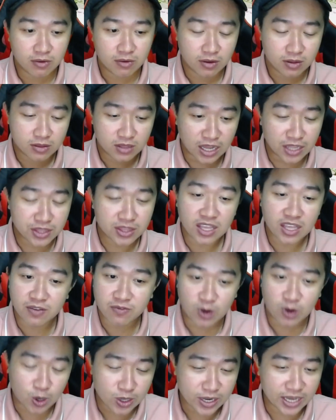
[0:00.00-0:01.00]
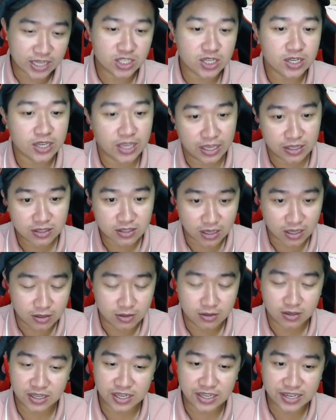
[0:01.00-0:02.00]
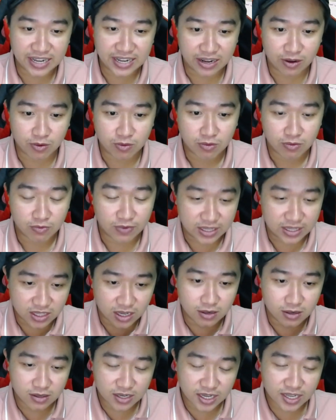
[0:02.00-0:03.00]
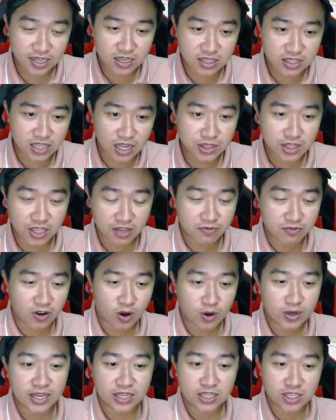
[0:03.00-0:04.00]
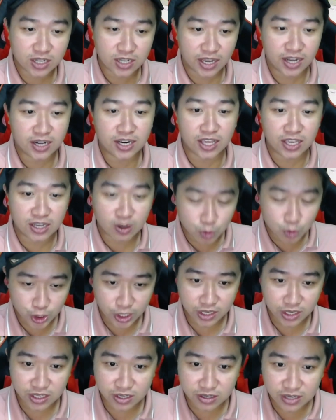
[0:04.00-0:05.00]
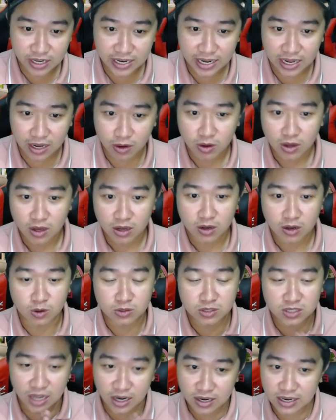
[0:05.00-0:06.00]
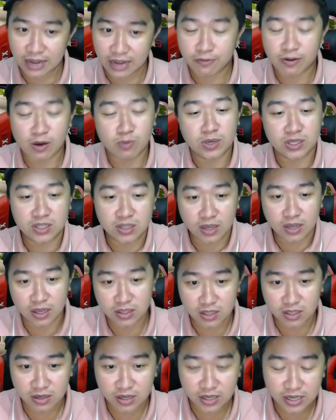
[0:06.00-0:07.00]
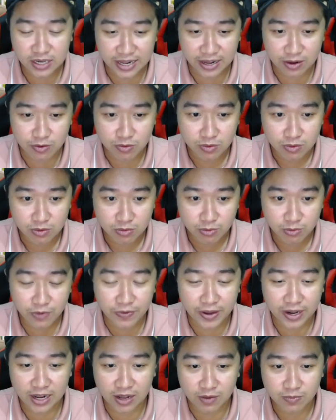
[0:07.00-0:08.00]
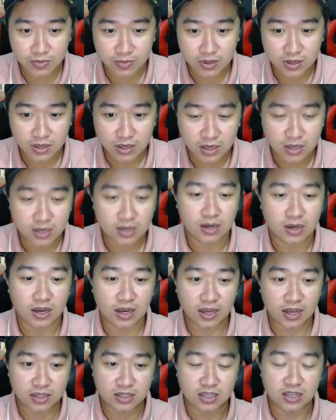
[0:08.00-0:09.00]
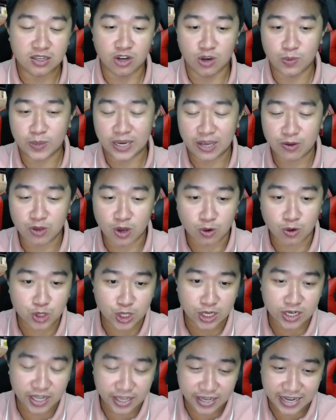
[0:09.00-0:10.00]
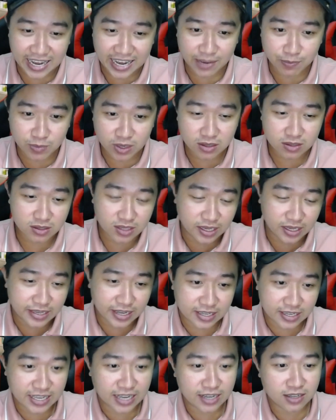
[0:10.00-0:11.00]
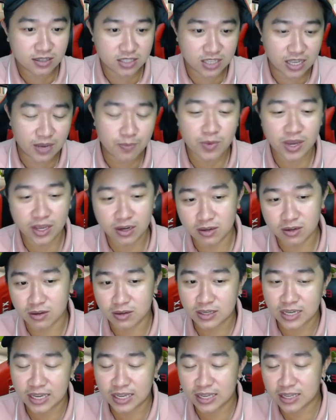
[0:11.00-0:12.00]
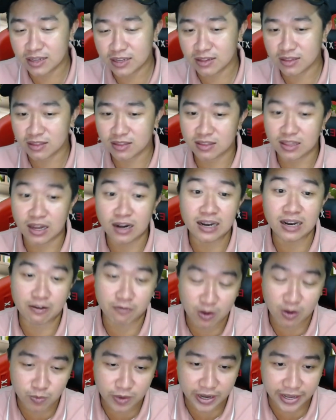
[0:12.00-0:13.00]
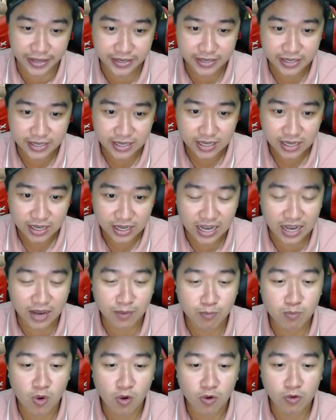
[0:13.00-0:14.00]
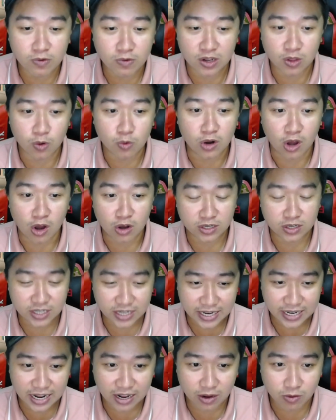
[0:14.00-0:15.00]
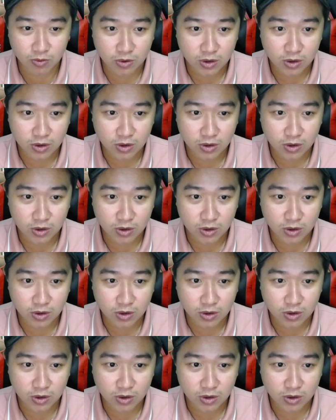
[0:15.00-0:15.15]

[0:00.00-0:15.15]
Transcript: tên điền võ này xuất hiện từ khi nào và từ khi cái tên điền võ này xuất hiện thì câu chuyện như thế nào còn tên lạc phong này xuất hiện từ khi nào quý vị thấy không à, những người mà theo dõi câu chuyện thiền am á, thì chắc chắn sẽ biết được cái tên lạc phong này âm mưu và thủ đoạn như thế nào